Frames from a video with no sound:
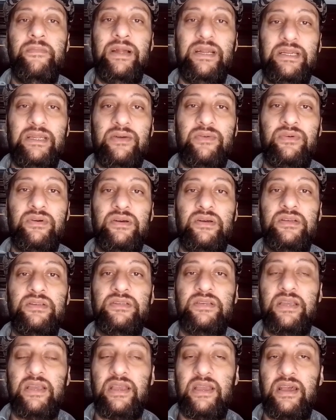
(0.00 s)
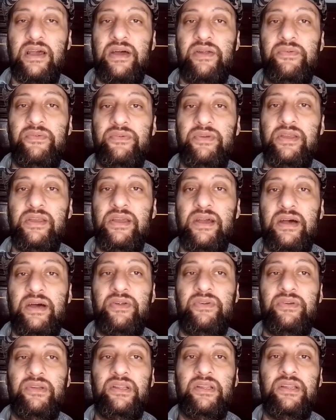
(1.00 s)
मेटावर्स ए आर वी
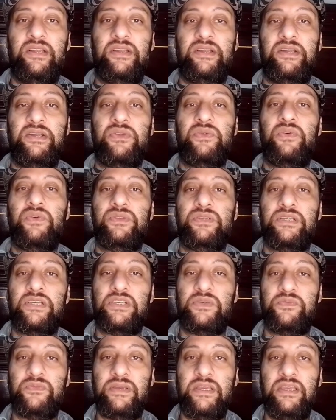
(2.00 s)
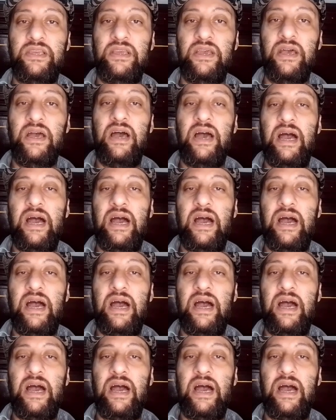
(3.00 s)
आर रिलेटेड कोर्सेज भी